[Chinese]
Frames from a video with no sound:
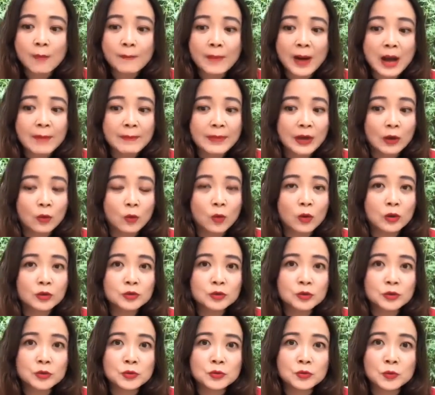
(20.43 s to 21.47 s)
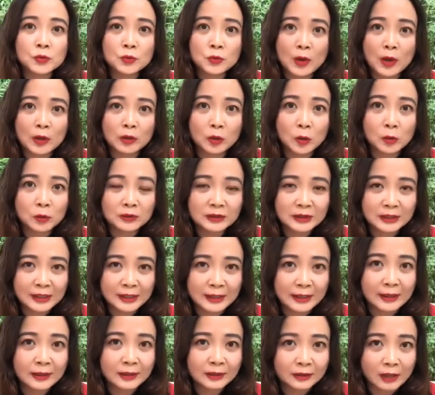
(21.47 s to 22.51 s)
把美国驱逐远东
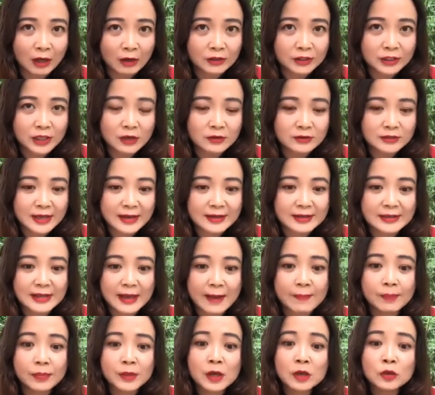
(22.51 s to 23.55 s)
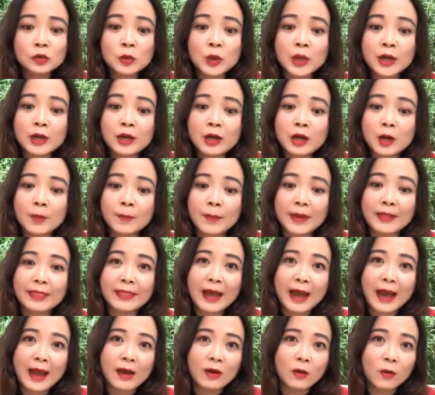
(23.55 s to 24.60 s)
第一岛礁战线，对日本、
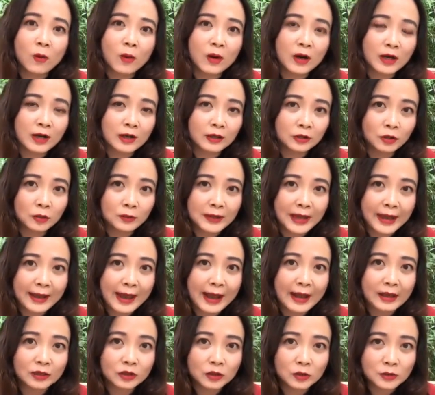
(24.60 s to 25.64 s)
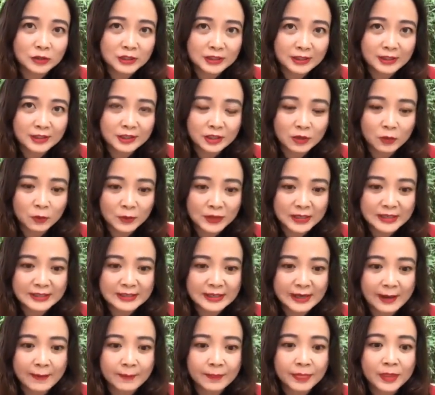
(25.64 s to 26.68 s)
韩国和东南亚都形成威
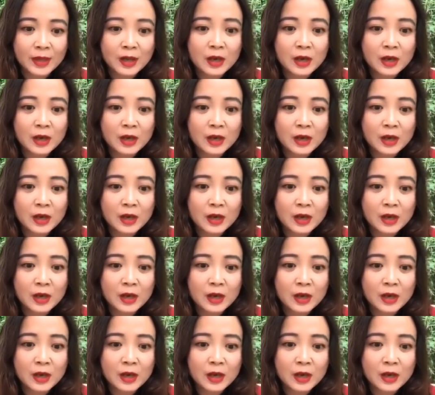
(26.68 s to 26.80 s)
胁。